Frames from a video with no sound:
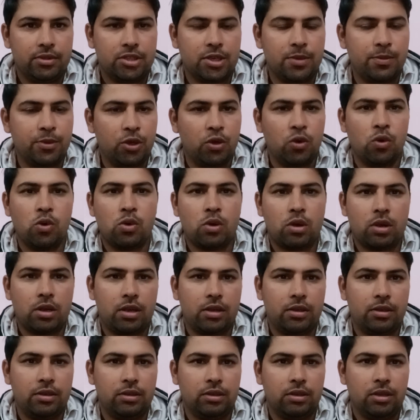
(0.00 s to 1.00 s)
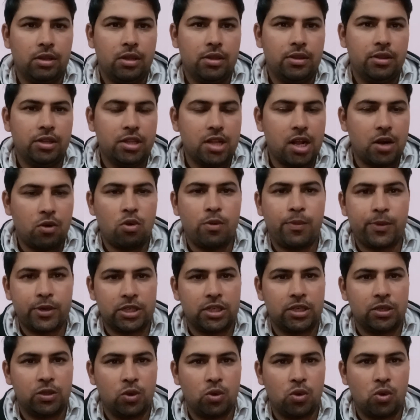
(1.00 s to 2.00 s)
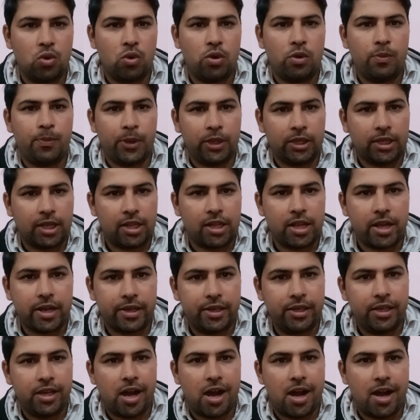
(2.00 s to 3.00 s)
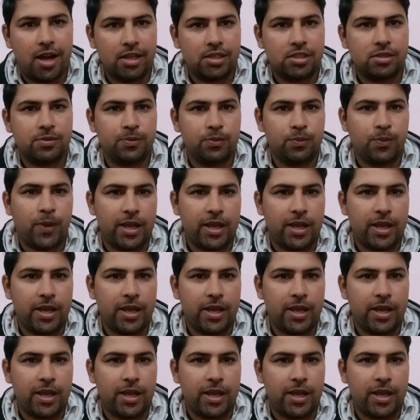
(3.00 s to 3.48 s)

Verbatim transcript: सभी को निन्यानवे परसेंट लोगों को पता था कि आज